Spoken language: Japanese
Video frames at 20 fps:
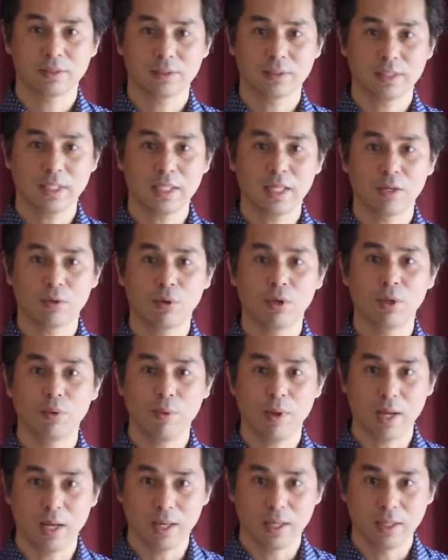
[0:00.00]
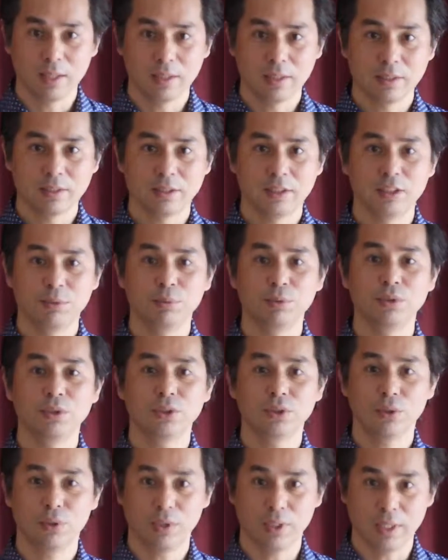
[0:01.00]
ただこれは自分
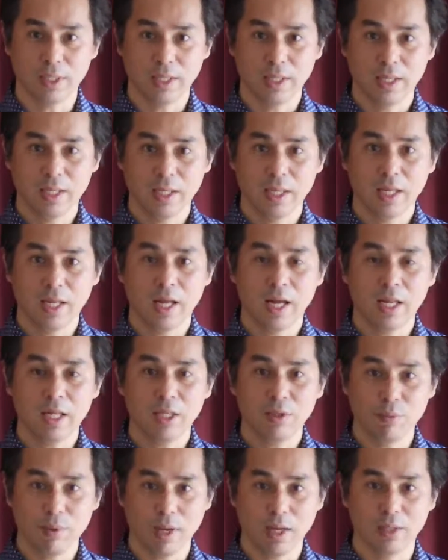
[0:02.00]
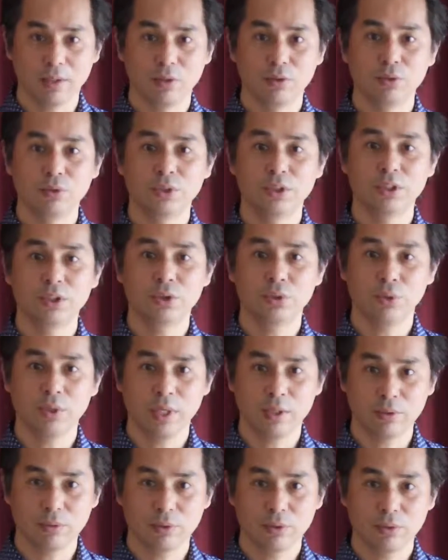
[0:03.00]
一人あるいは友人と
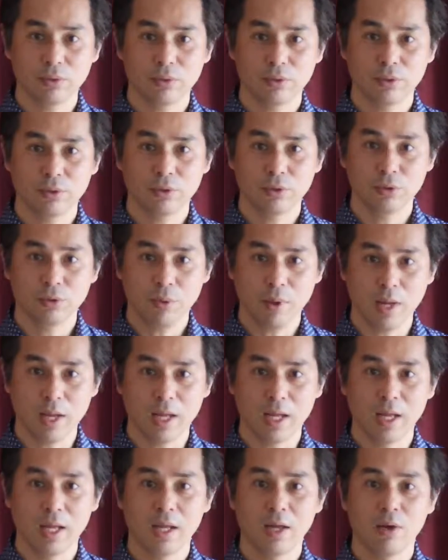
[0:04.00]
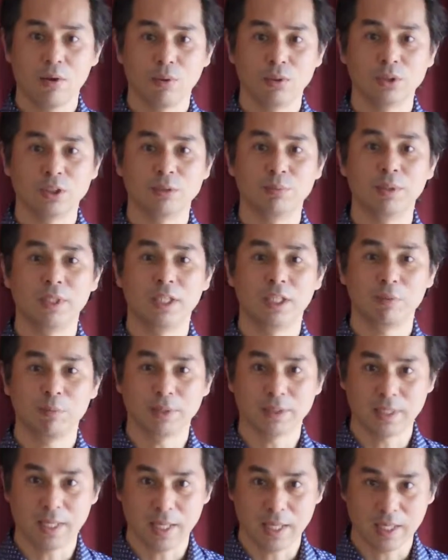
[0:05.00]
やるというのはお勧めできま
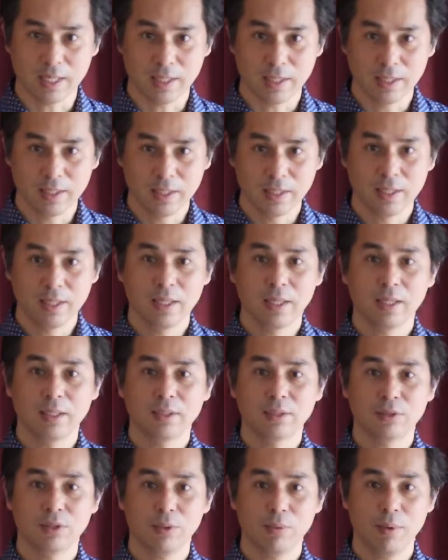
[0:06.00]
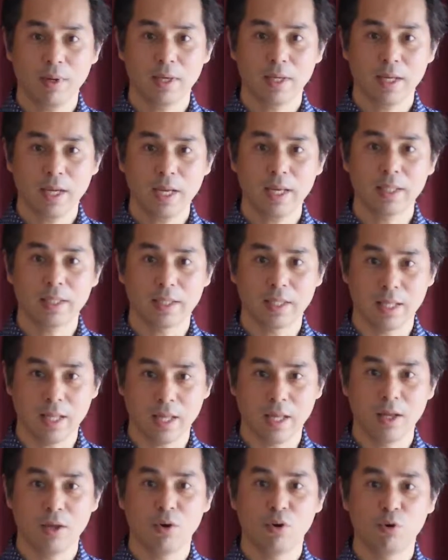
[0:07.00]
せんそれはかえっ
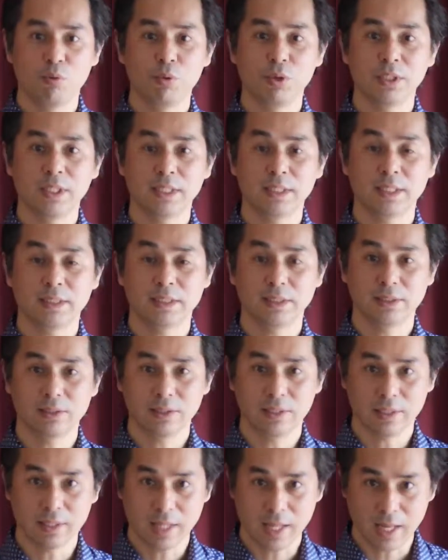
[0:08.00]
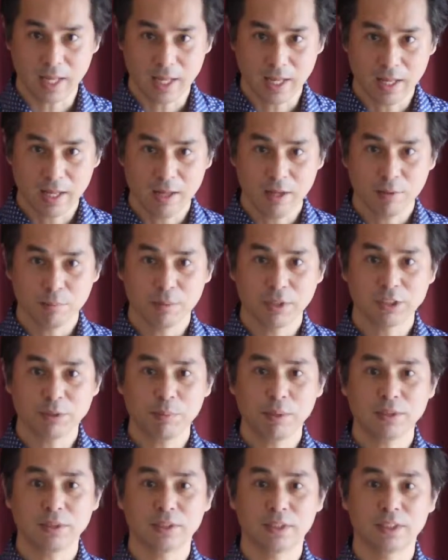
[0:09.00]
て思い出さしすぎてます
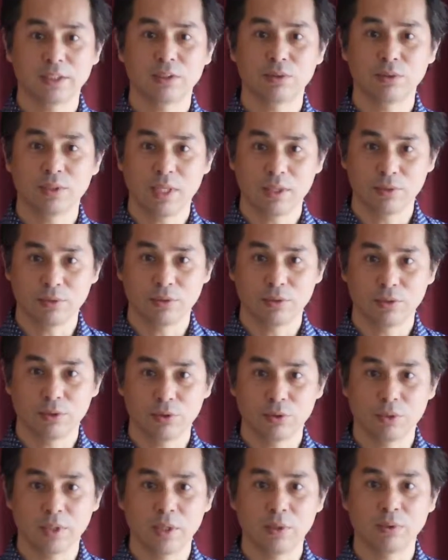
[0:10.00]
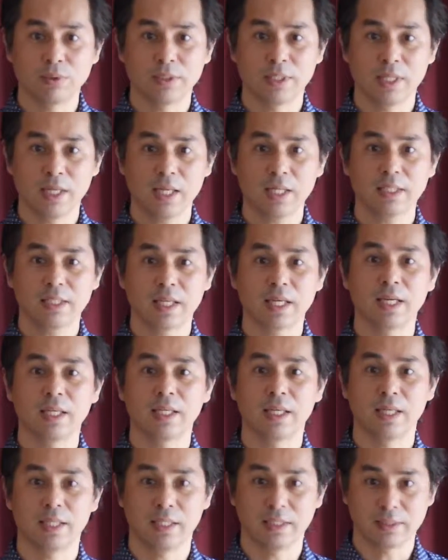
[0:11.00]
ますきつくなるっていう可能性が高い
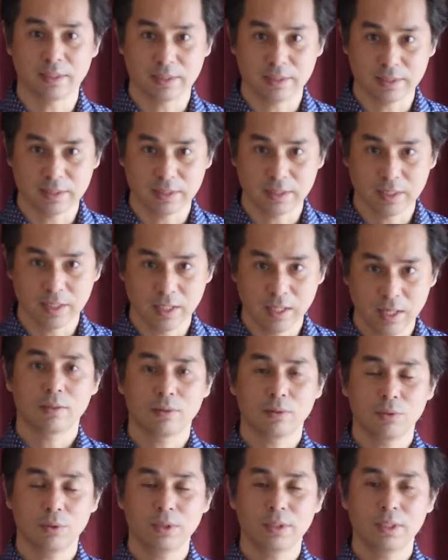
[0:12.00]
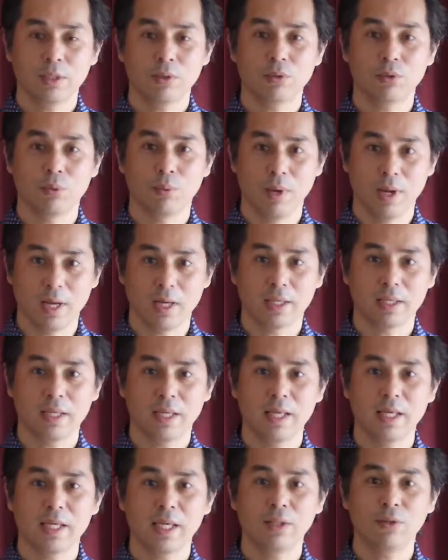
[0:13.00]
からですこういったことは
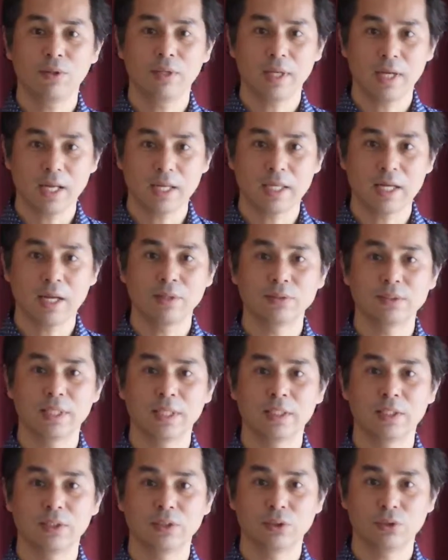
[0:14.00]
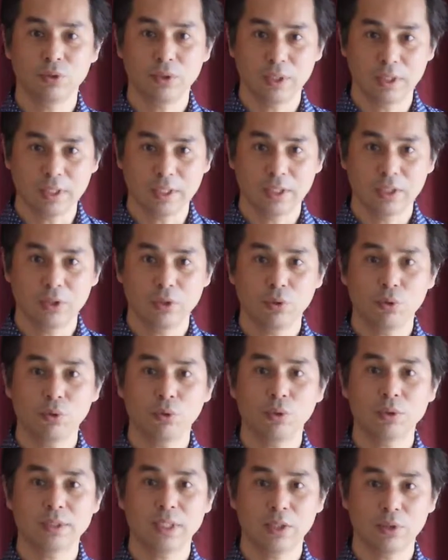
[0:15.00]
経験の長いウンセラーと一緒に共
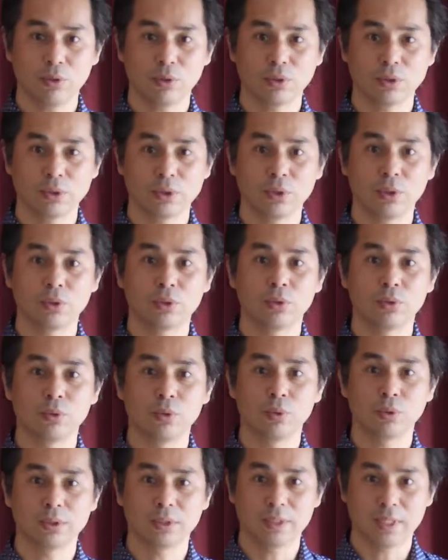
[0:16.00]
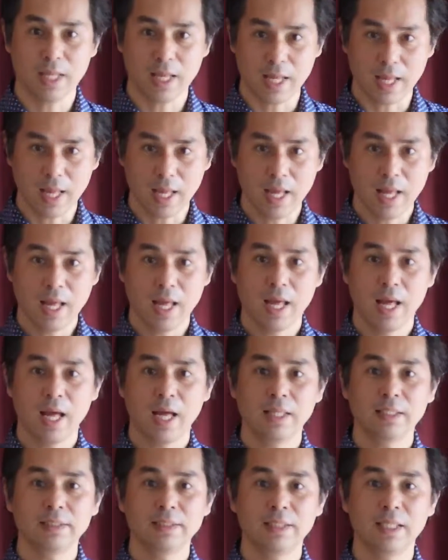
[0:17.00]
同作業をすることを通して
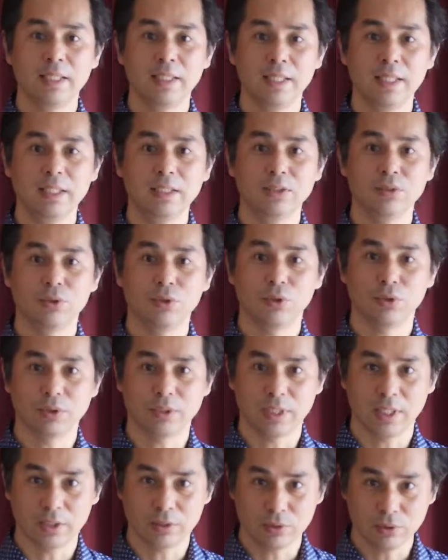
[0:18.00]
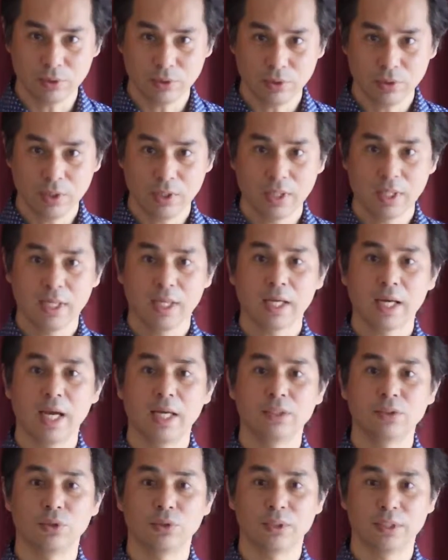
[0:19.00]
安全に処理をしていく解
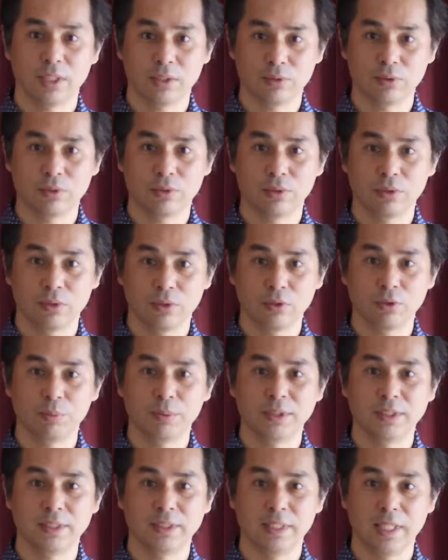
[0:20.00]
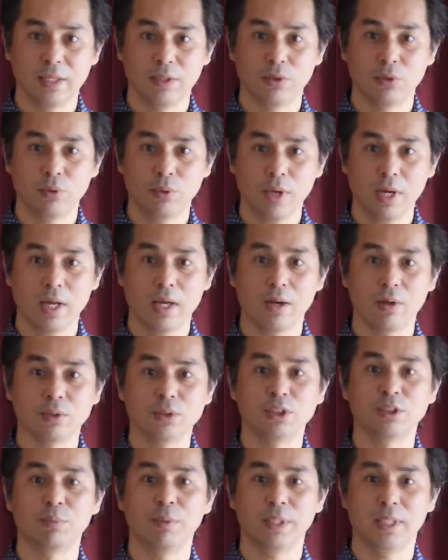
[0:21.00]
消していくっていう道でやることがお
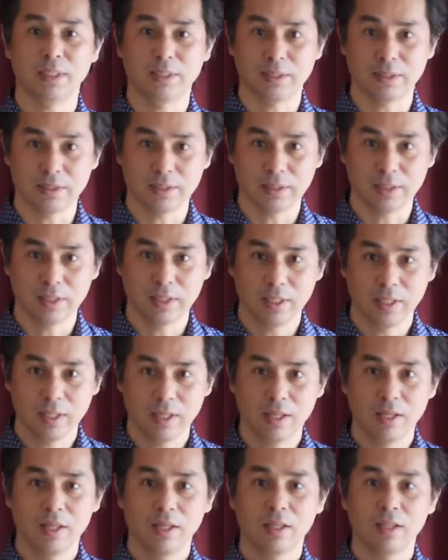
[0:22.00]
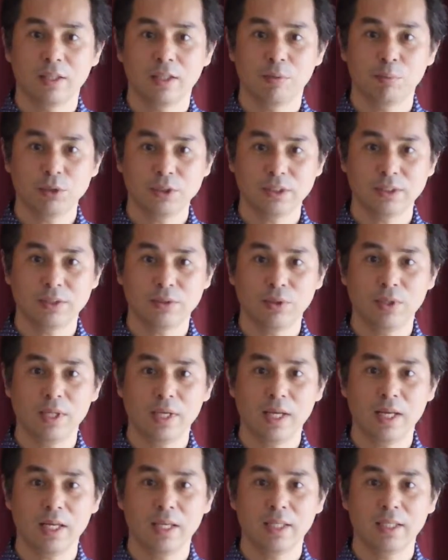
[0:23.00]
すすめですもしそれ
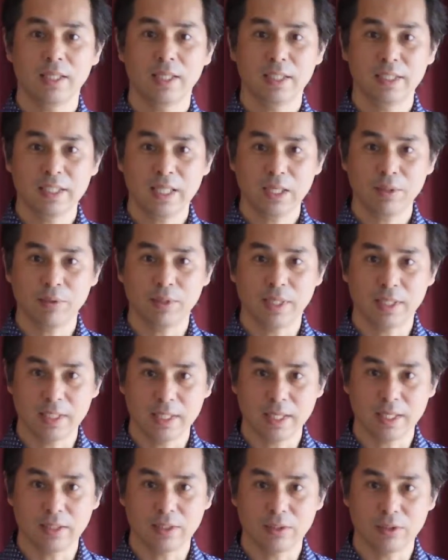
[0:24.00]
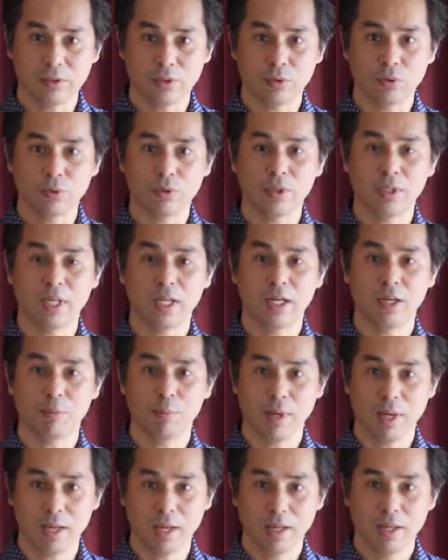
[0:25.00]
がいきなりはできないということであれ
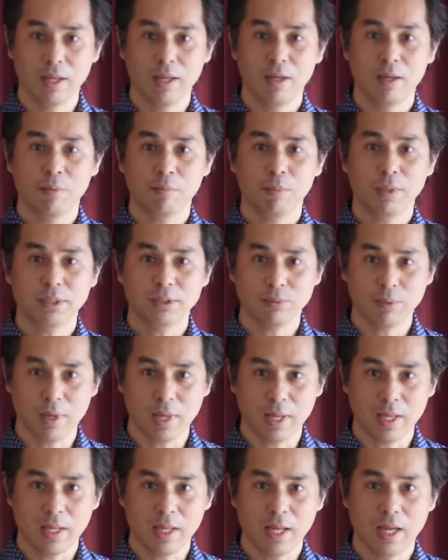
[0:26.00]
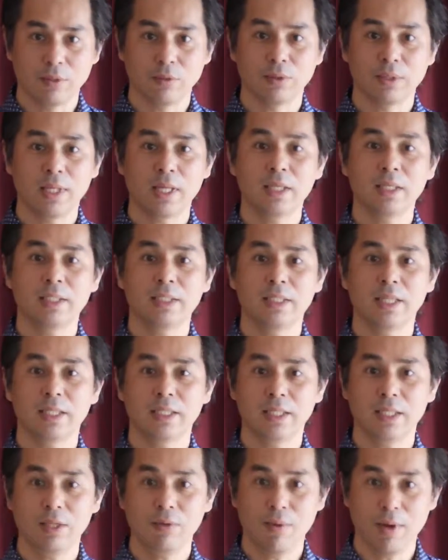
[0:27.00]
ばまずは短期
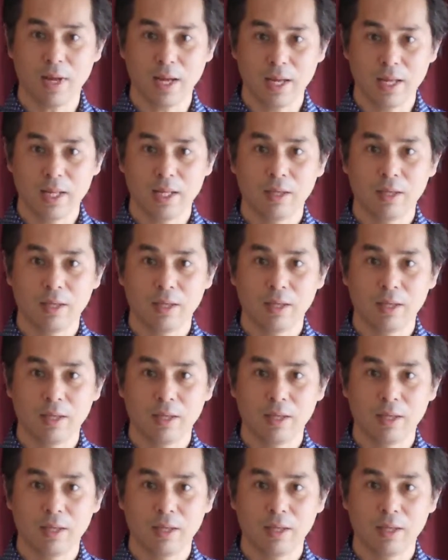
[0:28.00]
的には